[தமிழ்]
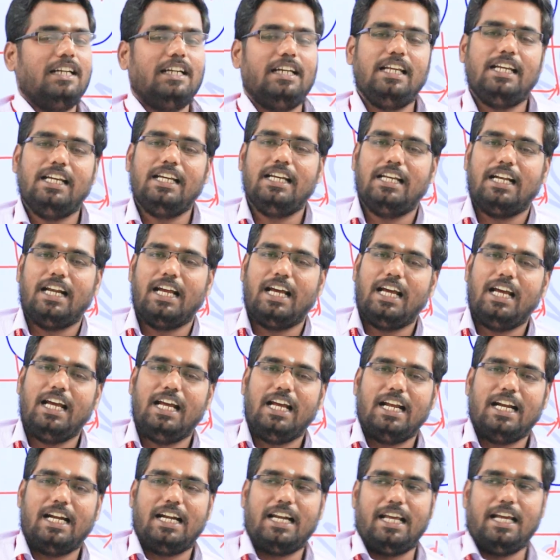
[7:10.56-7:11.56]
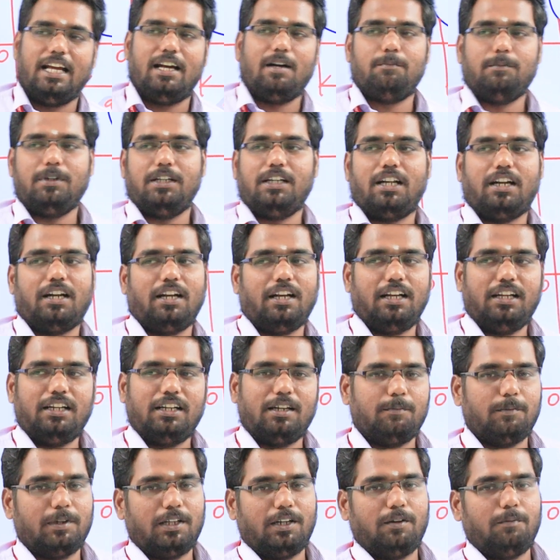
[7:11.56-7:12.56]
டிங்கிற டயாமீட்டரில்
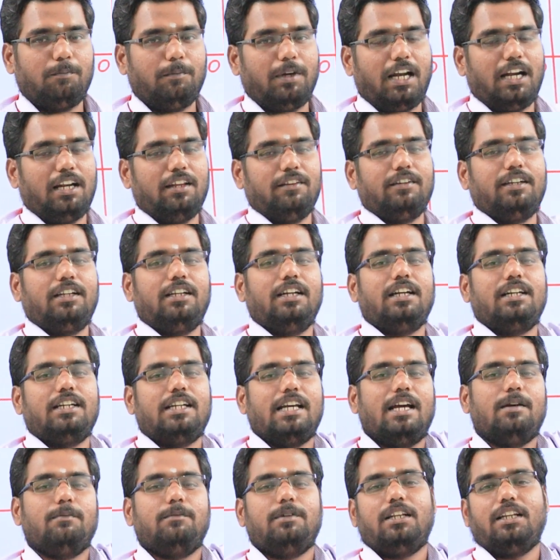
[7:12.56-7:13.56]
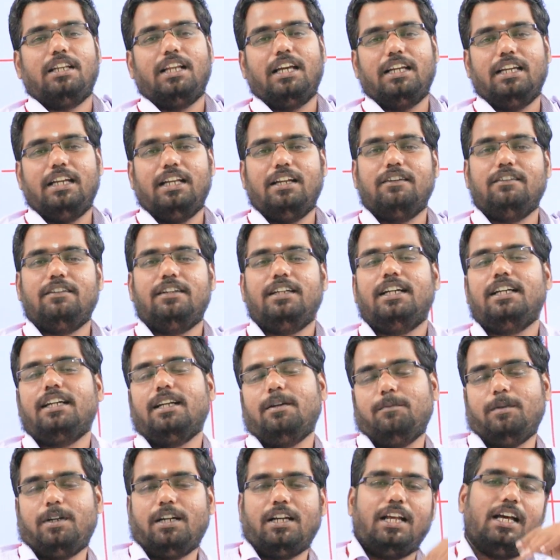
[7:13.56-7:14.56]
நமக்கு இருக்கும் மேலே வெட்டினால் டயாமீட்டர் தான் கீழே வெட்டினால்
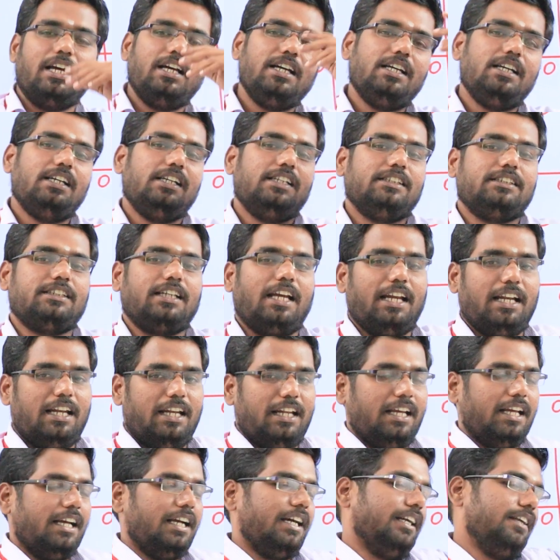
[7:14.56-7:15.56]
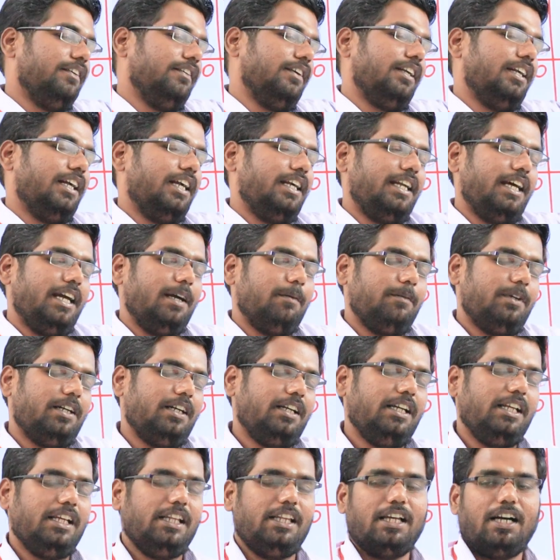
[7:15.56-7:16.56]
டயாமீட்டரில் சைடில் எங்கிட்ட வெட்டினாலும்
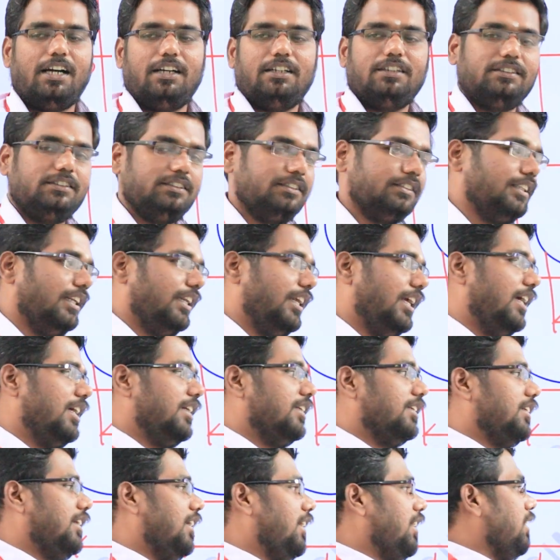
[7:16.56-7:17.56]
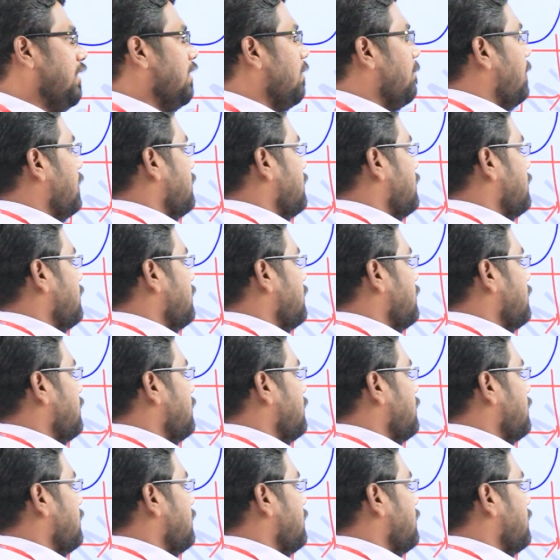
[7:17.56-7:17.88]
டயாமீட்டர் டி தான் சரியா அதில் எந்த